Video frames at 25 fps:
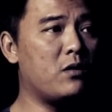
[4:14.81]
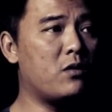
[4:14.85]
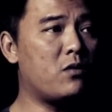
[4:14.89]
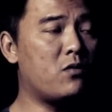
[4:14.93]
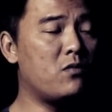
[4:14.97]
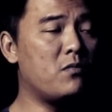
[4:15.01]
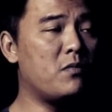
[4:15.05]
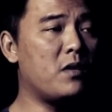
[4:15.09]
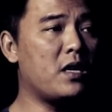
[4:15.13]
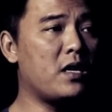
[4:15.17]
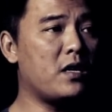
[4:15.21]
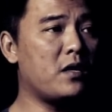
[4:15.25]

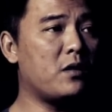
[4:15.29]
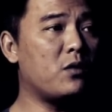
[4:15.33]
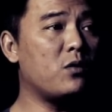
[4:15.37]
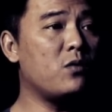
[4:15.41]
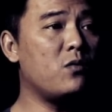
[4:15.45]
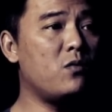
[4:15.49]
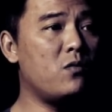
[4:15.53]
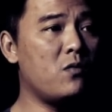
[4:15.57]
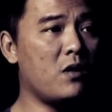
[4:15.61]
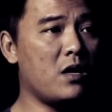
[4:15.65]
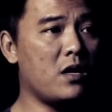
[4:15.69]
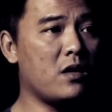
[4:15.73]
Rumah
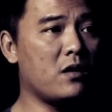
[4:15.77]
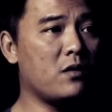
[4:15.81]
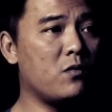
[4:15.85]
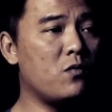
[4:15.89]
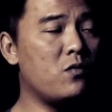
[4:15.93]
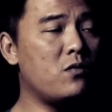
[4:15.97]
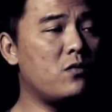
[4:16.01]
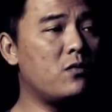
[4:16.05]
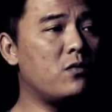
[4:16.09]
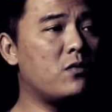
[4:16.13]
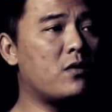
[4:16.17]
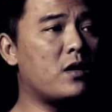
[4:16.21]
tua,
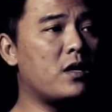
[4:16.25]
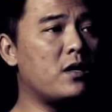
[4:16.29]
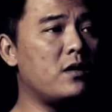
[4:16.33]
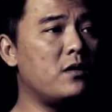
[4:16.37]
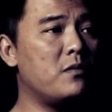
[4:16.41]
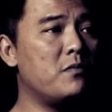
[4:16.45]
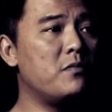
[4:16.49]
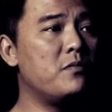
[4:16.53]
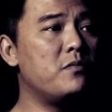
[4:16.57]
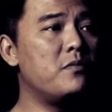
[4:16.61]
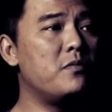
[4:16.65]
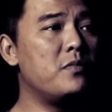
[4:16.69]

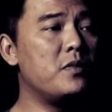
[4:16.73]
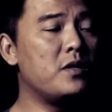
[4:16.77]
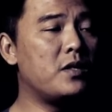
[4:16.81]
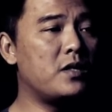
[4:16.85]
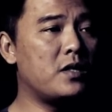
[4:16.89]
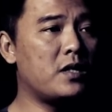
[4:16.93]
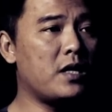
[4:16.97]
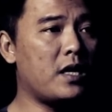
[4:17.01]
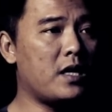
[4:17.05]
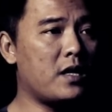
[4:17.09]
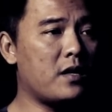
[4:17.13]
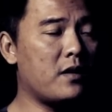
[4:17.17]
ukurannya
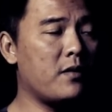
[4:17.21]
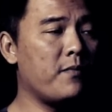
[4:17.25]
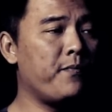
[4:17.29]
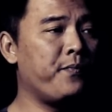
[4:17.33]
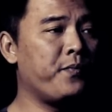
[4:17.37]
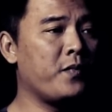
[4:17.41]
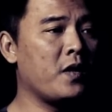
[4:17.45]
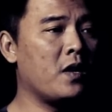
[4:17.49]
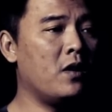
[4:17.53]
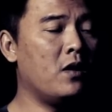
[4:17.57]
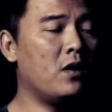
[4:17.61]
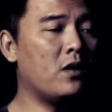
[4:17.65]
besar,
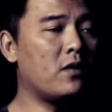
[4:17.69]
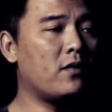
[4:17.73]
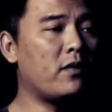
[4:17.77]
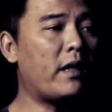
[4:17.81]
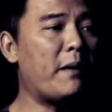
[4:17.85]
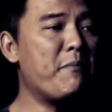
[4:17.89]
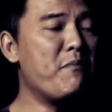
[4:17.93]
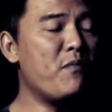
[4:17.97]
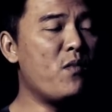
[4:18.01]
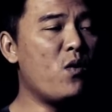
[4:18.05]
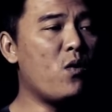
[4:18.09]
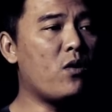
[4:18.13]

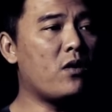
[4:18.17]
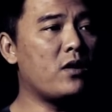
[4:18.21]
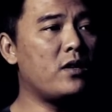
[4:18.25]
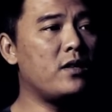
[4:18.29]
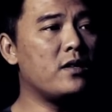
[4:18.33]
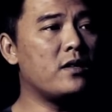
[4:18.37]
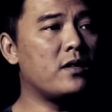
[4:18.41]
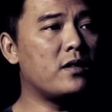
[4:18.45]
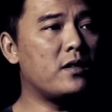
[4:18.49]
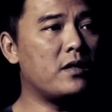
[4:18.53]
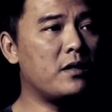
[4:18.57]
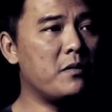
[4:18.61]

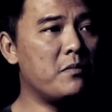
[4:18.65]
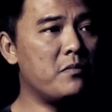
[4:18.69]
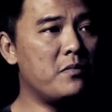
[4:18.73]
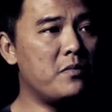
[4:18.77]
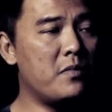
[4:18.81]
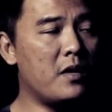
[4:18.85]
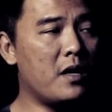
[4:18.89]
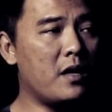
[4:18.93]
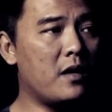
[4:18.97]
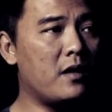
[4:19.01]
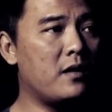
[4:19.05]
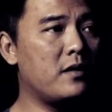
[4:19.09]
temboknya
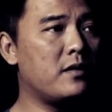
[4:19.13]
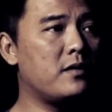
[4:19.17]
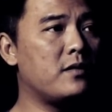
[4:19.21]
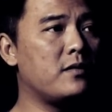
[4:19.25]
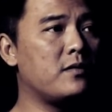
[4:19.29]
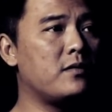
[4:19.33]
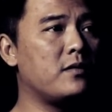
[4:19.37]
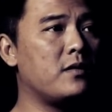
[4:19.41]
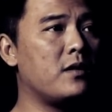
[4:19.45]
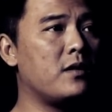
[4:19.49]
tebel,